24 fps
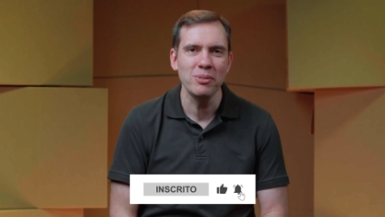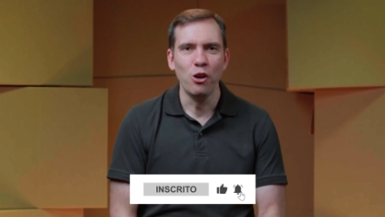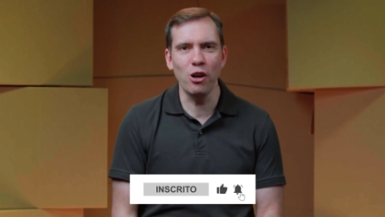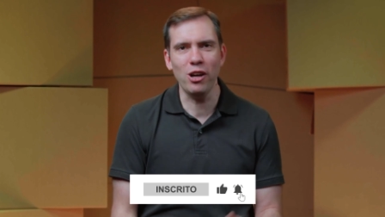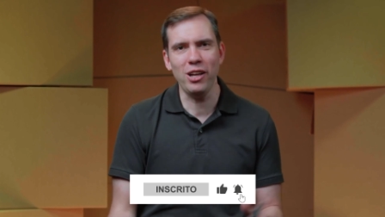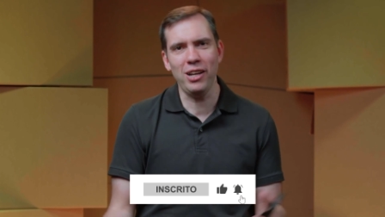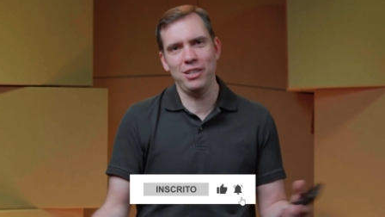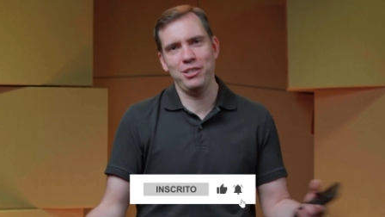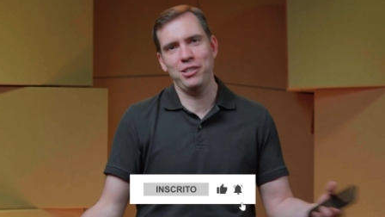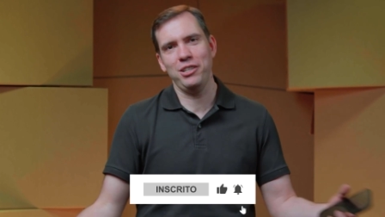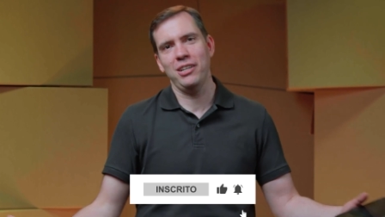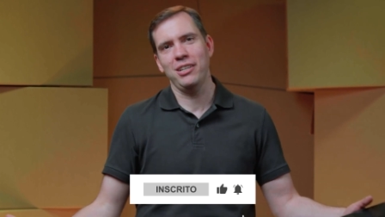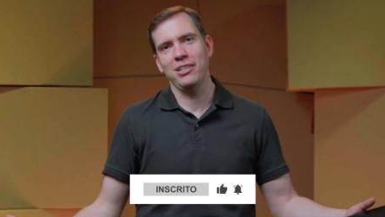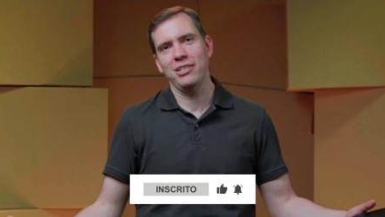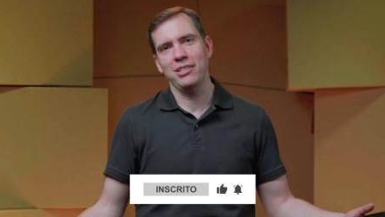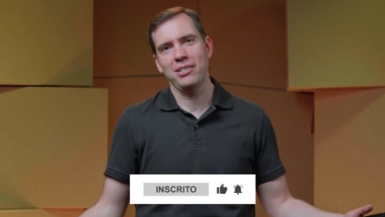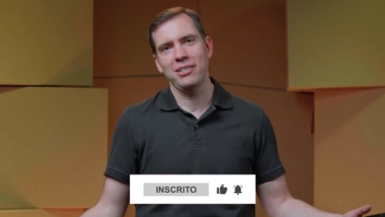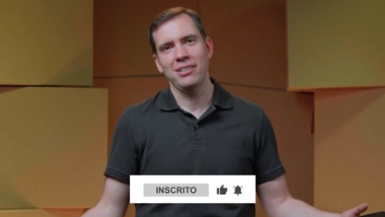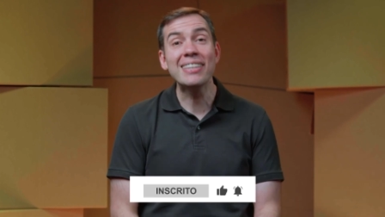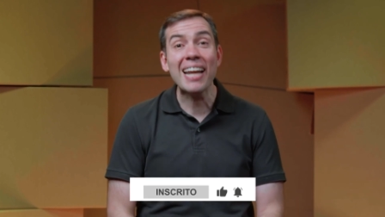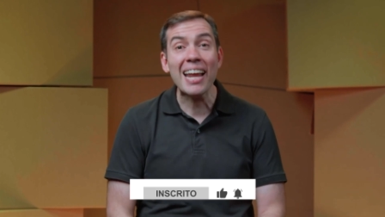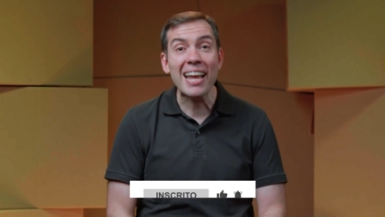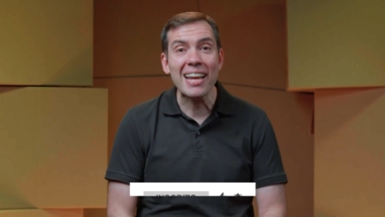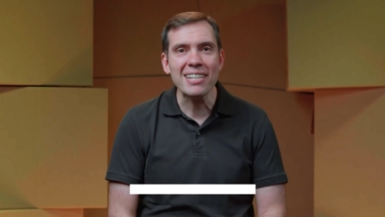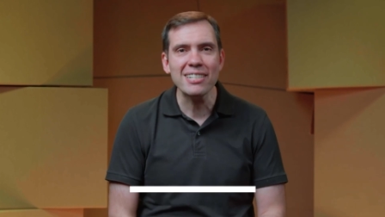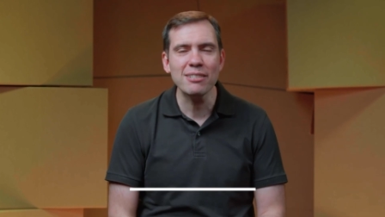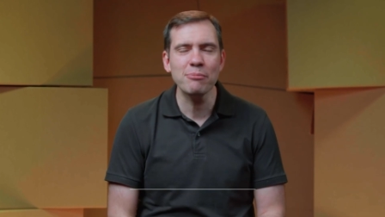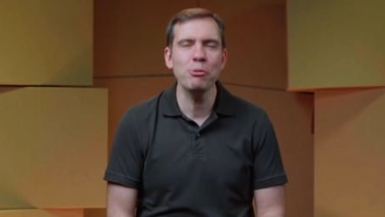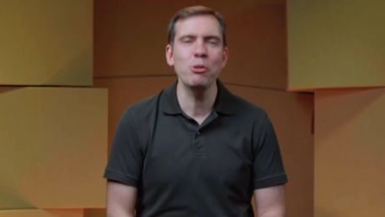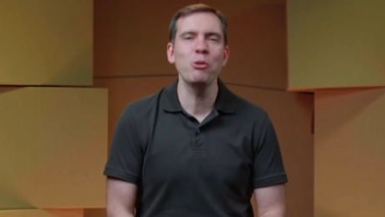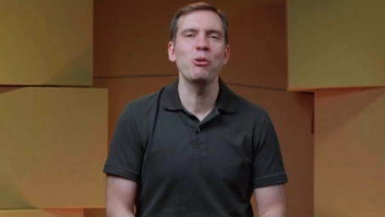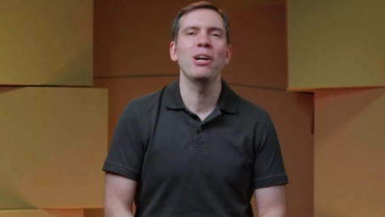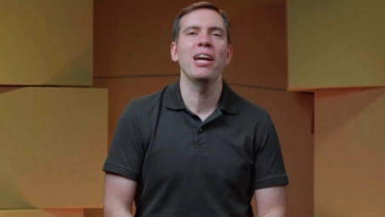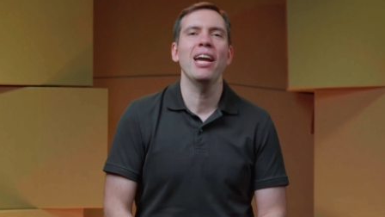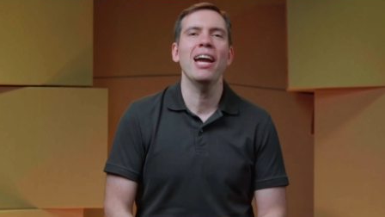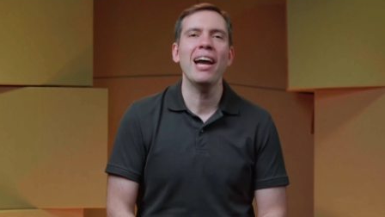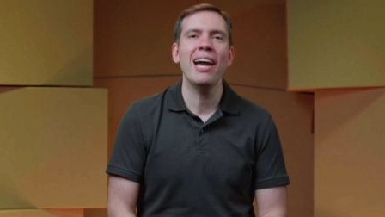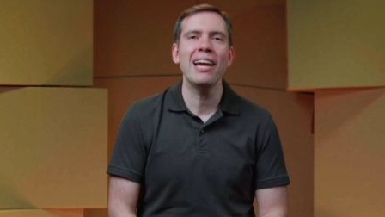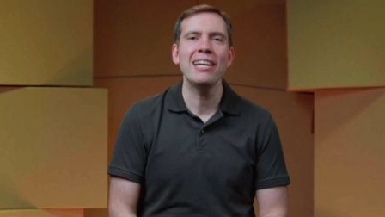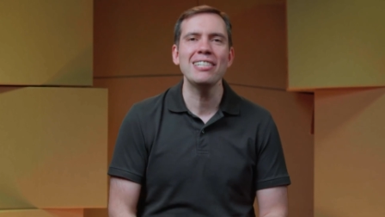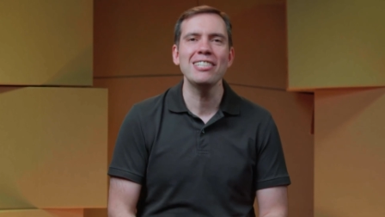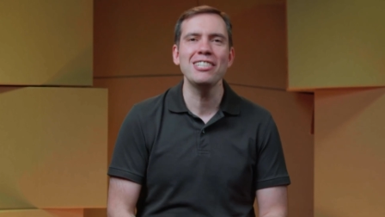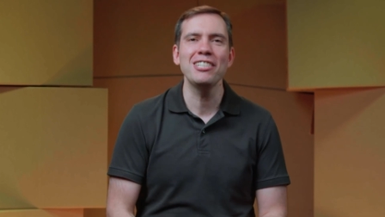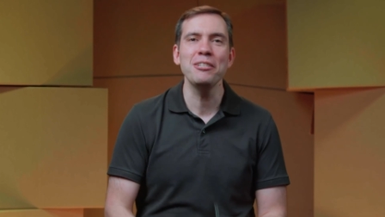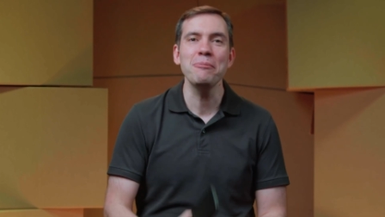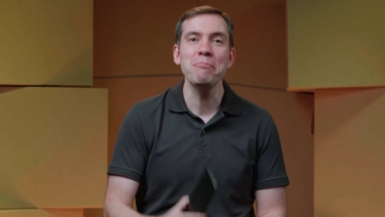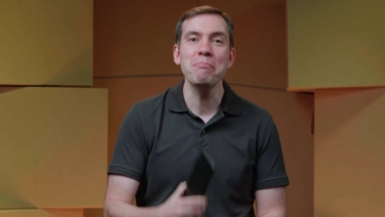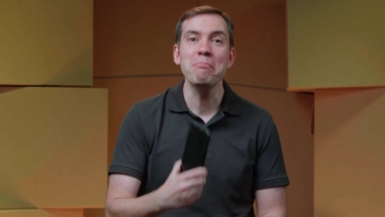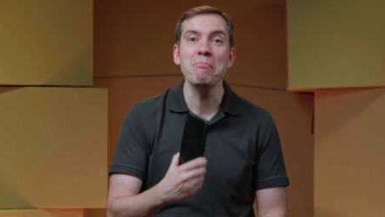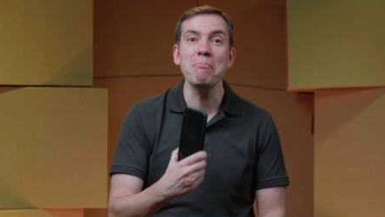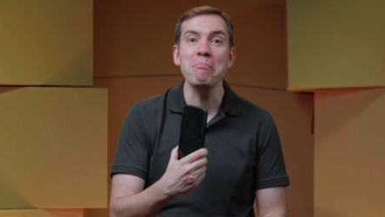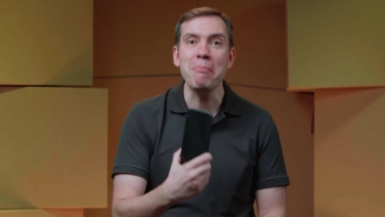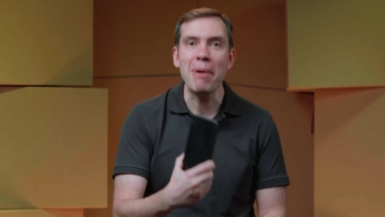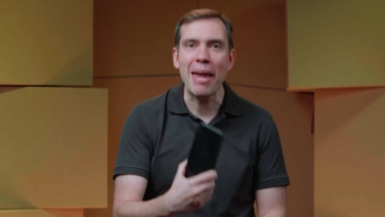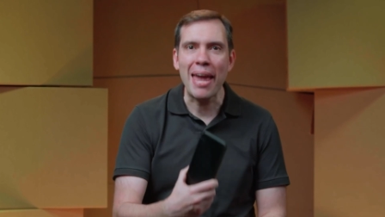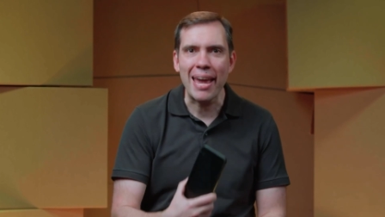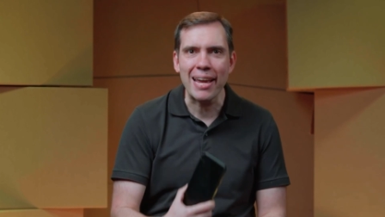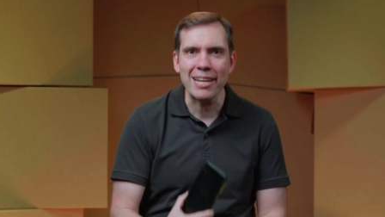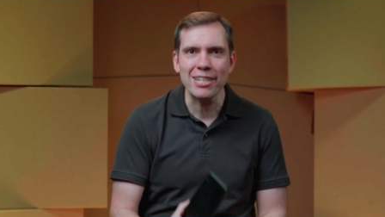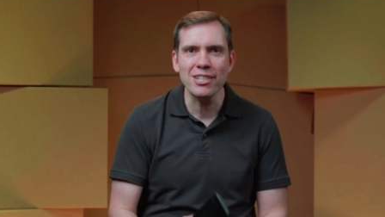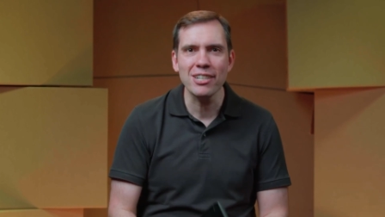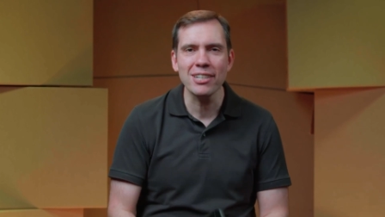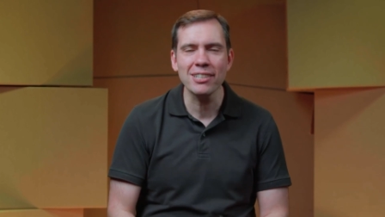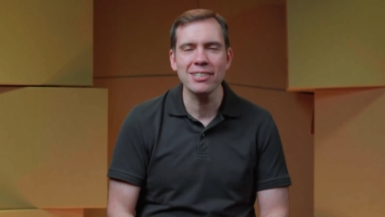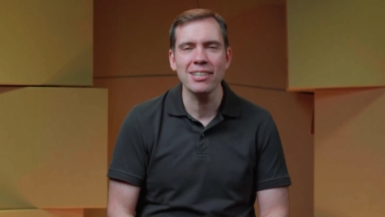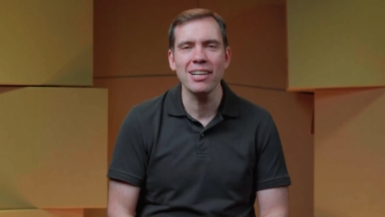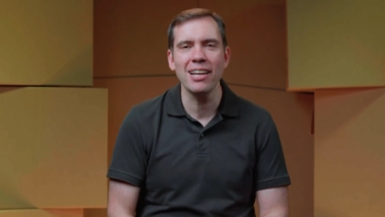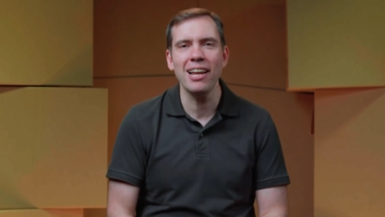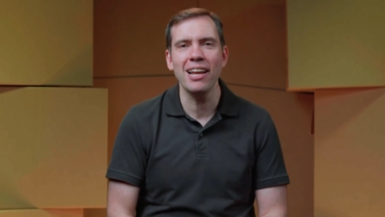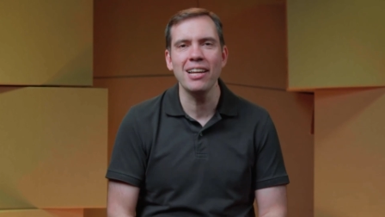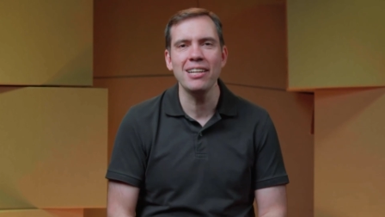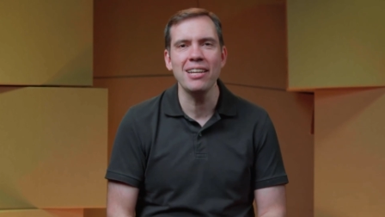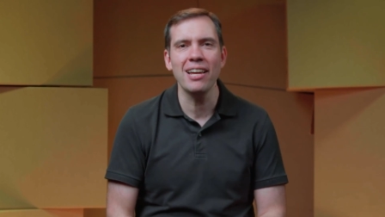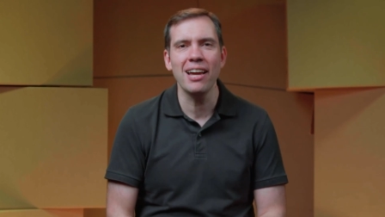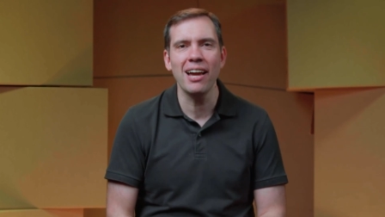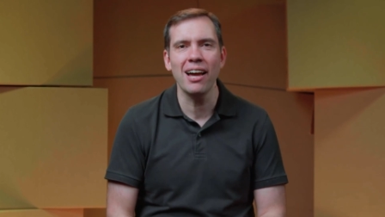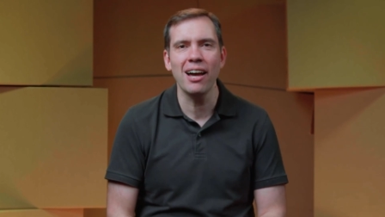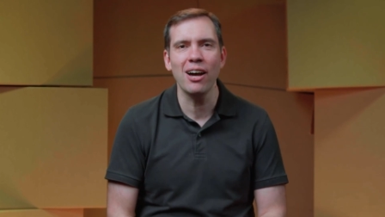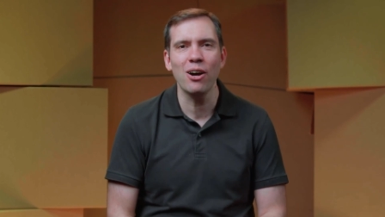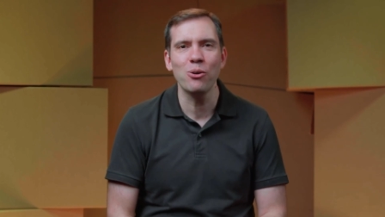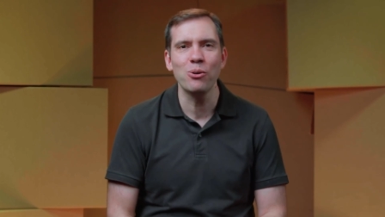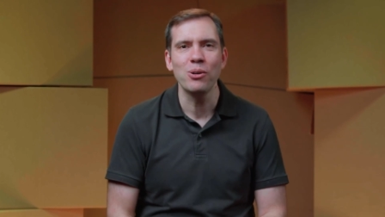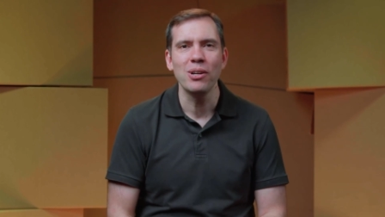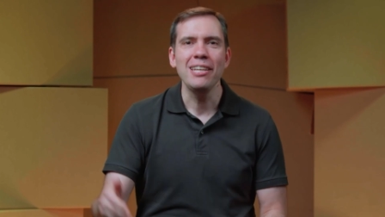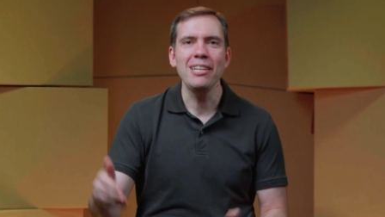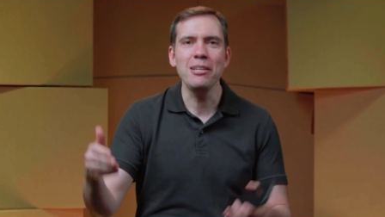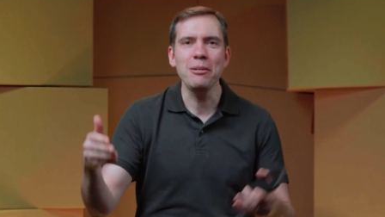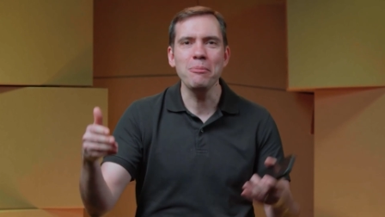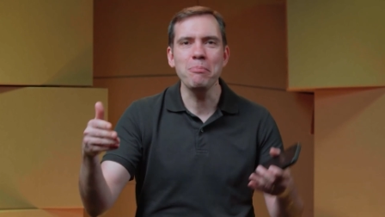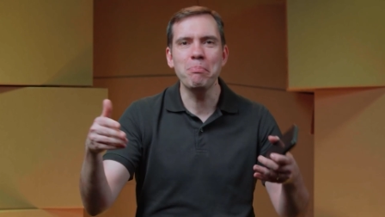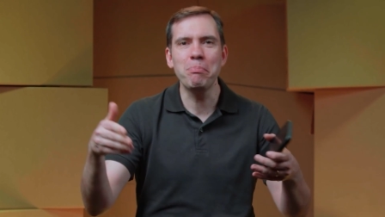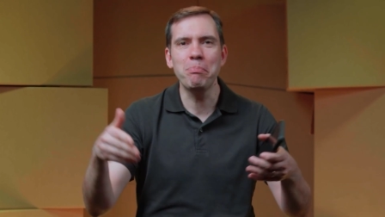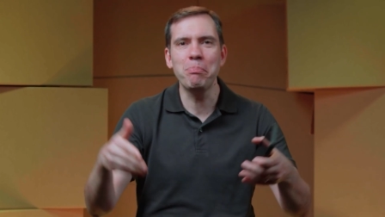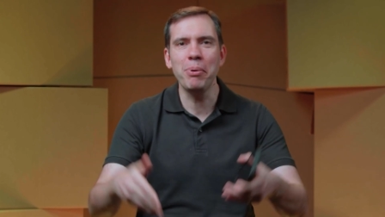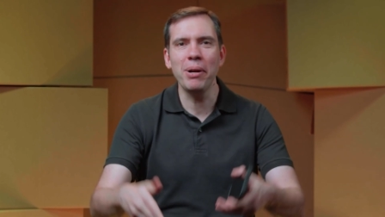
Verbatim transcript: Olha, gente, 3 mil reais de média salarial em